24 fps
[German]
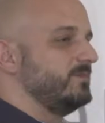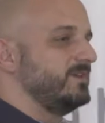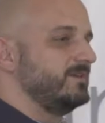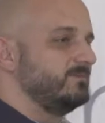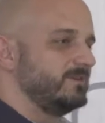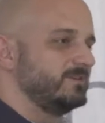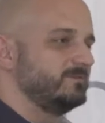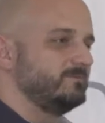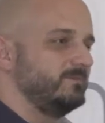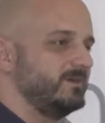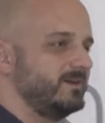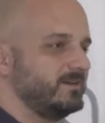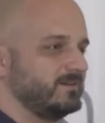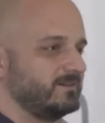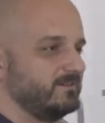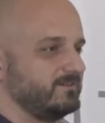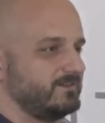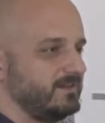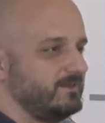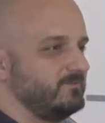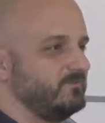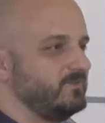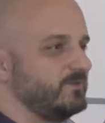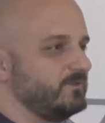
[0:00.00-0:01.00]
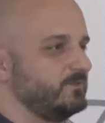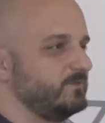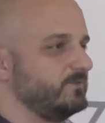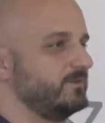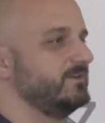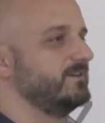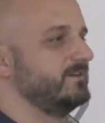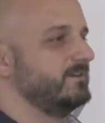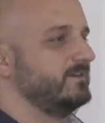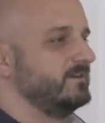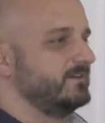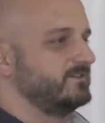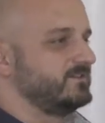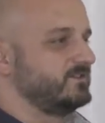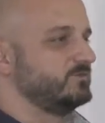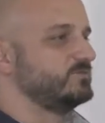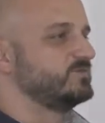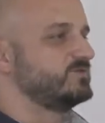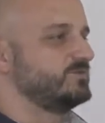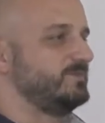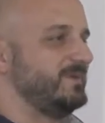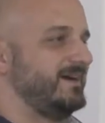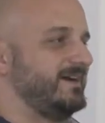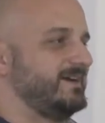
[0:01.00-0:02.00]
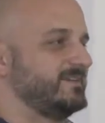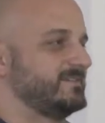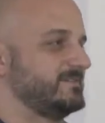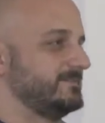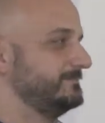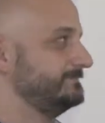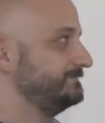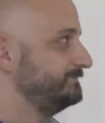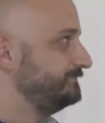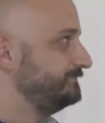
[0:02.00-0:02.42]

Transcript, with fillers: jemand macht das einfach nur zum Spaß.